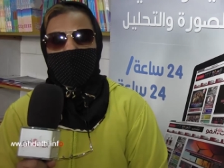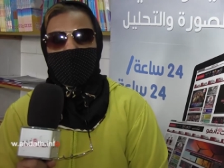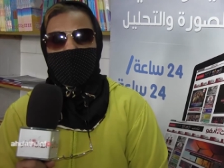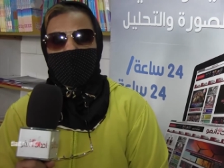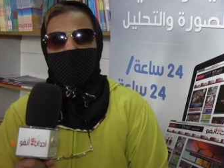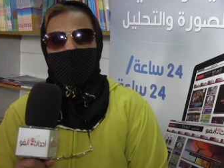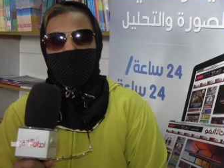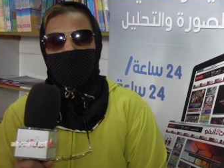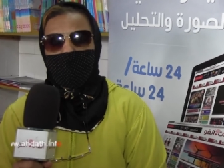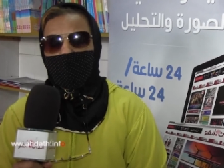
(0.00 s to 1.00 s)

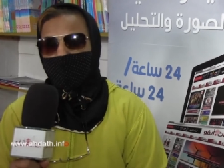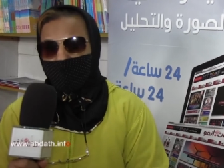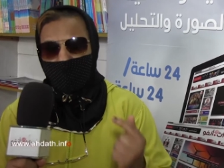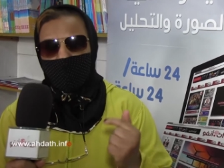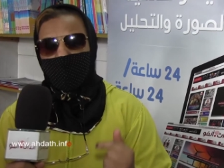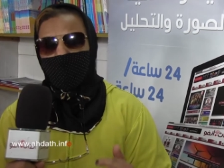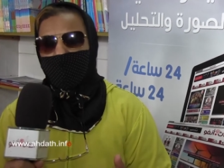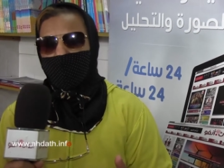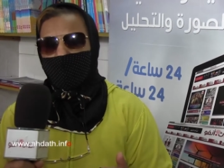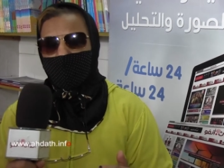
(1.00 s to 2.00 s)
آه، عيطات لي باش
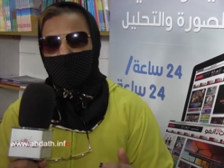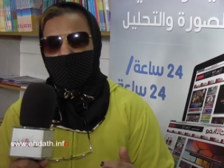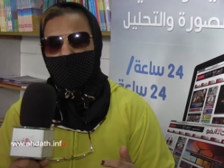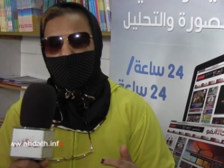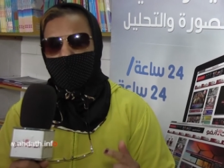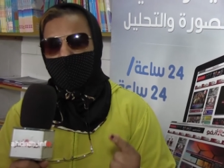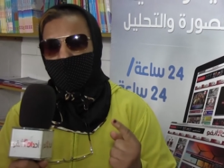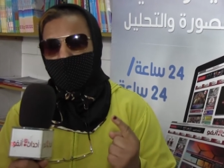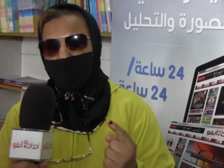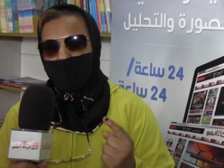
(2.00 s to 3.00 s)
نجي نخدم في
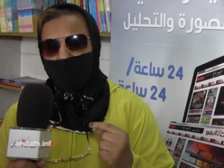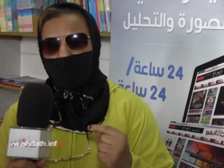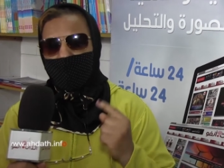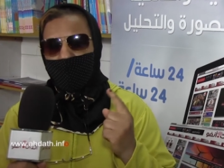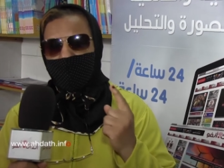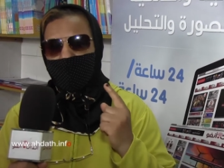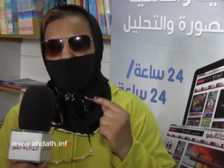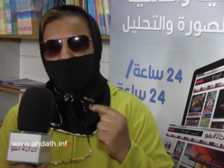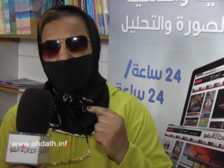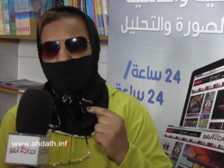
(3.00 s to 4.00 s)
انا خديت الحجر
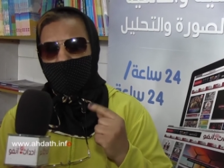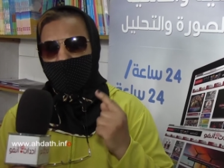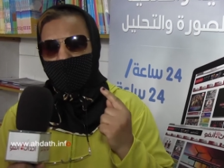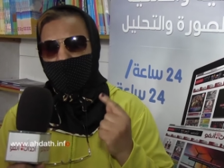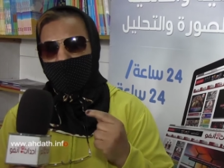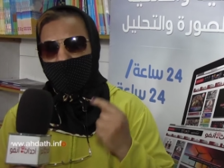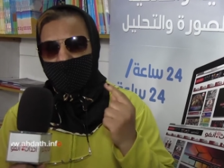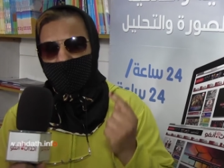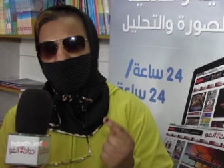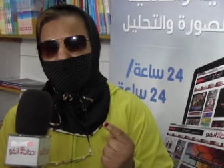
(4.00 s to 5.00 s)
في
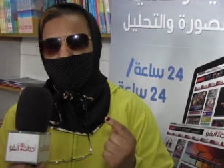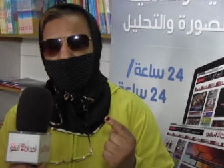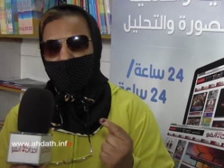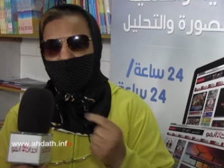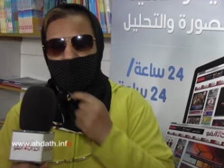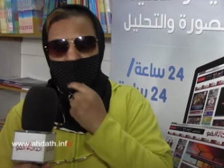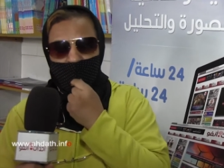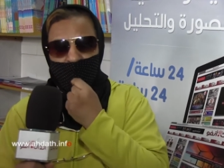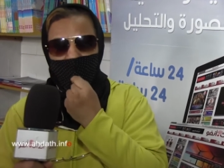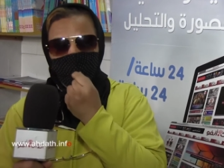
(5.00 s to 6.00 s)
19 شهر 8
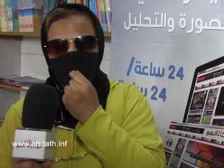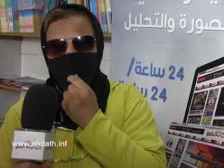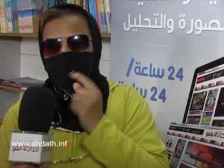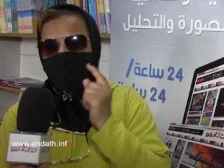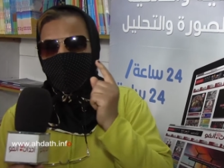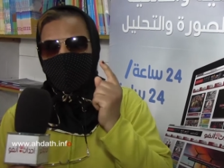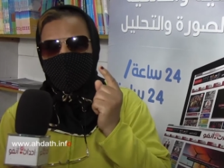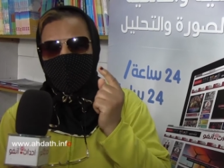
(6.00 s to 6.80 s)
عيطات لي قالت لي